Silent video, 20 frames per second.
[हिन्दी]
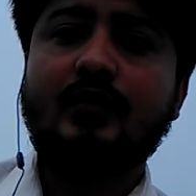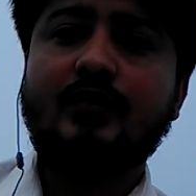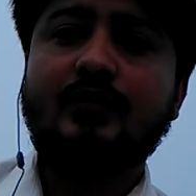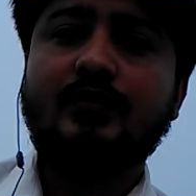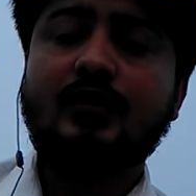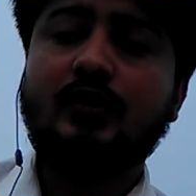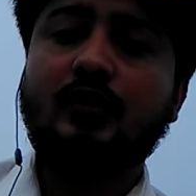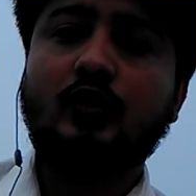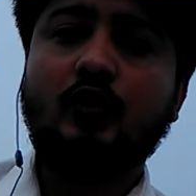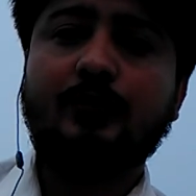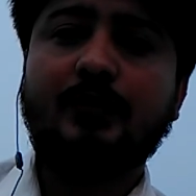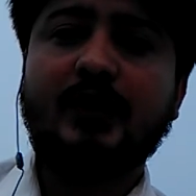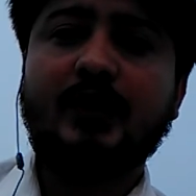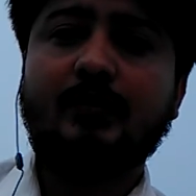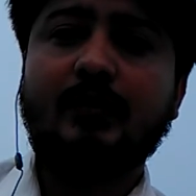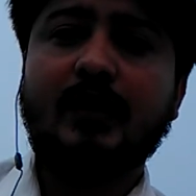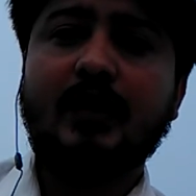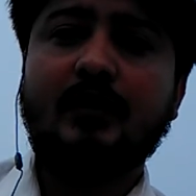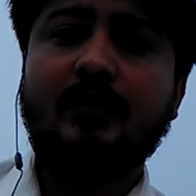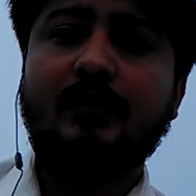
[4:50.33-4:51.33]
सत्तर रुपये के
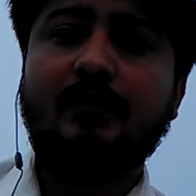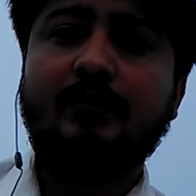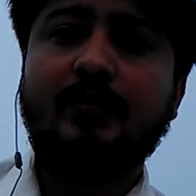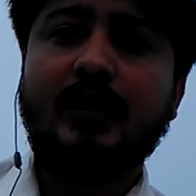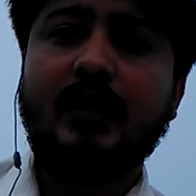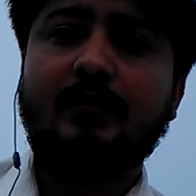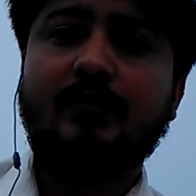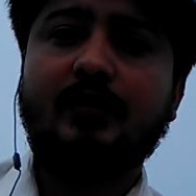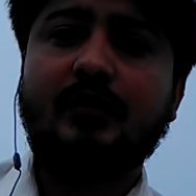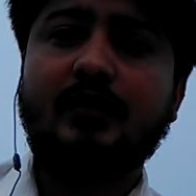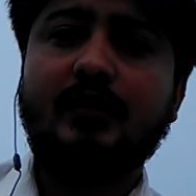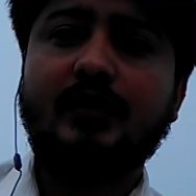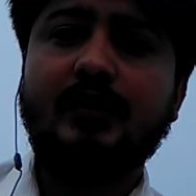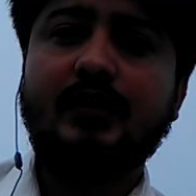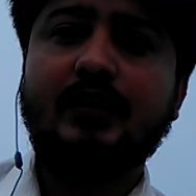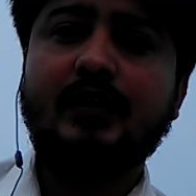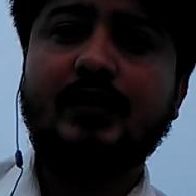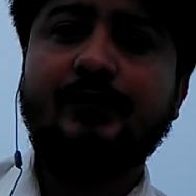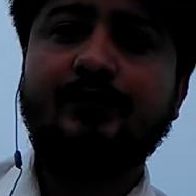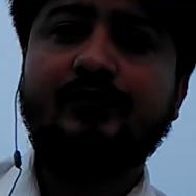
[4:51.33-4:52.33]
बराबर बराबर करने
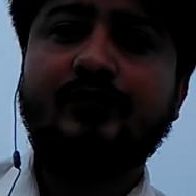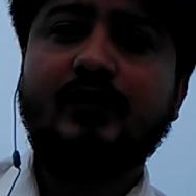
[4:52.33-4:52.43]
की